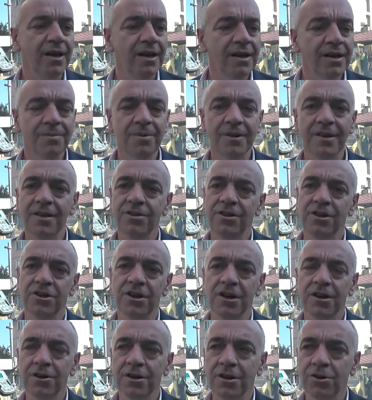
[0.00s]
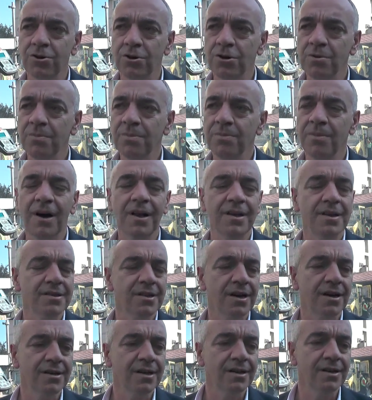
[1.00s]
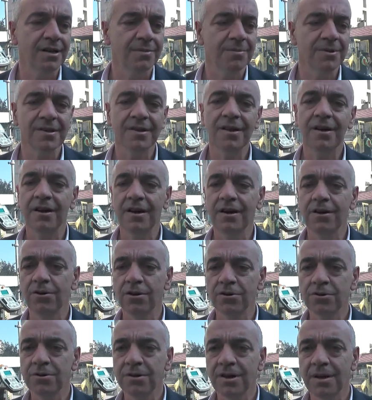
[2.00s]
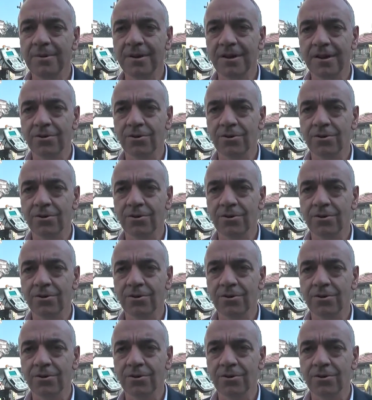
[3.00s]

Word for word: ve ekibine teşekkür ediyorum. Mahalle sakinlerimize de hayırlı olsun temin